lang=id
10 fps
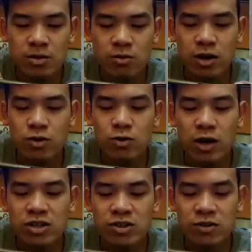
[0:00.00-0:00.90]
Waduh
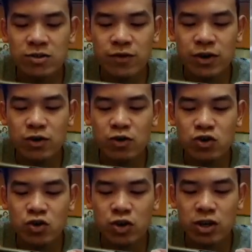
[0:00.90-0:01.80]
ada si
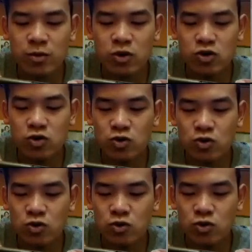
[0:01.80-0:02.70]
Venosor lagi bos tuh
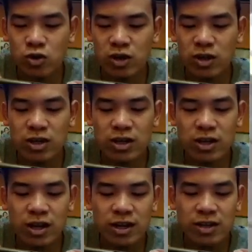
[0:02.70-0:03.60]
tuh tuh tuh ya
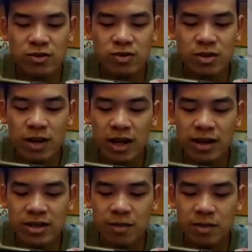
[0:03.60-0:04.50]
gila enak tuh sambil
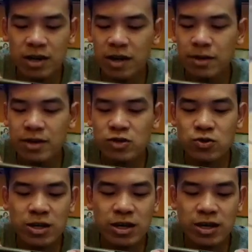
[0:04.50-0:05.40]
lari sambil ngelemparin
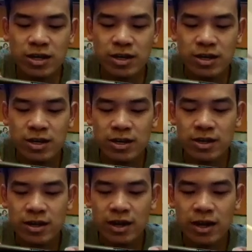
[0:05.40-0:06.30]
shuriken
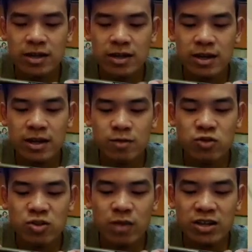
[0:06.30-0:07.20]
ya kan gila ini
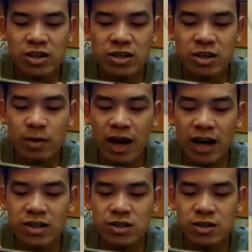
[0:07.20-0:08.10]
mesti belajar nih sama
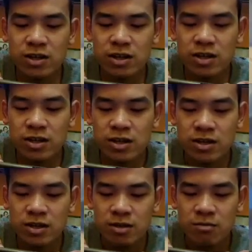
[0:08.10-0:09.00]
Kakashi nih ya kan
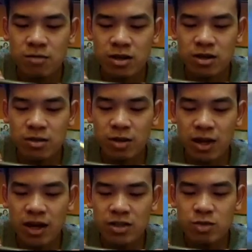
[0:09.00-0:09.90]
belajar sama
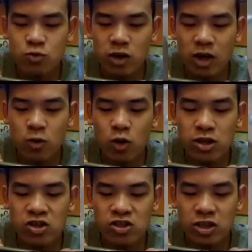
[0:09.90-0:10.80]
Kakashi menggunakan
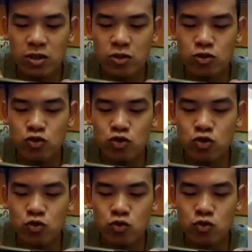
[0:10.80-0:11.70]
water style
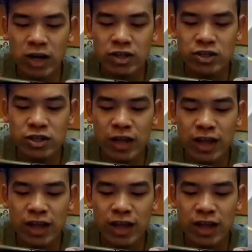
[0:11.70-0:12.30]
jutsu anjrit